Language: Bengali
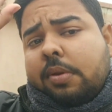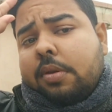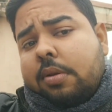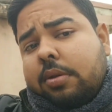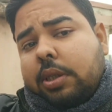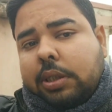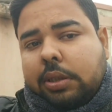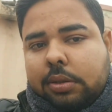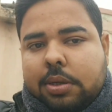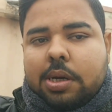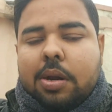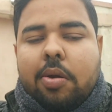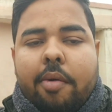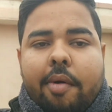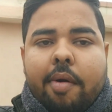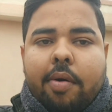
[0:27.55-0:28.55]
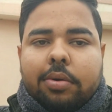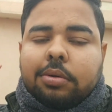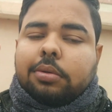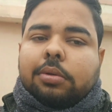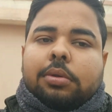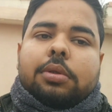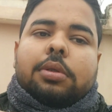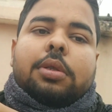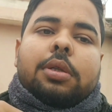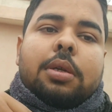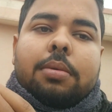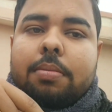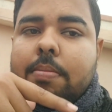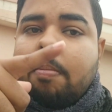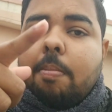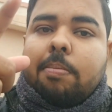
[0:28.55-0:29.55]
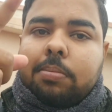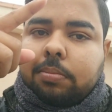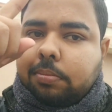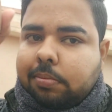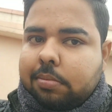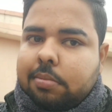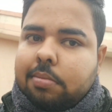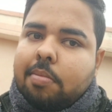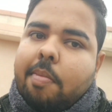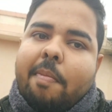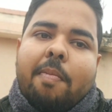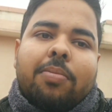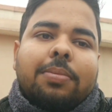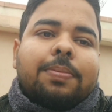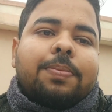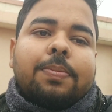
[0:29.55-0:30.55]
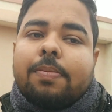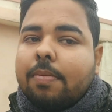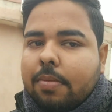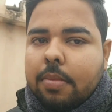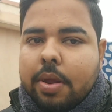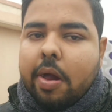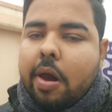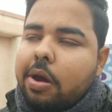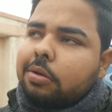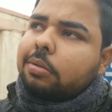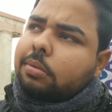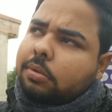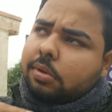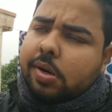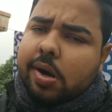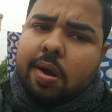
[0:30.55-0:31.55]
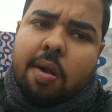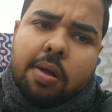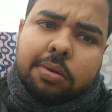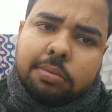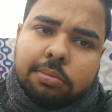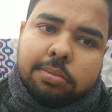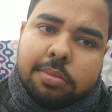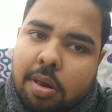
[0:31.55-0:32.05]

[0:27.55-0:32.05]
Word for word: তো চলো কম্পিউটার ক্লাসে যাওয়া যাক তো এরপর আমি বাড়ি থেকে বেরোবো বাস স্ট্যান্ডের উদ্দেশ্যে যাওয়ার জন্য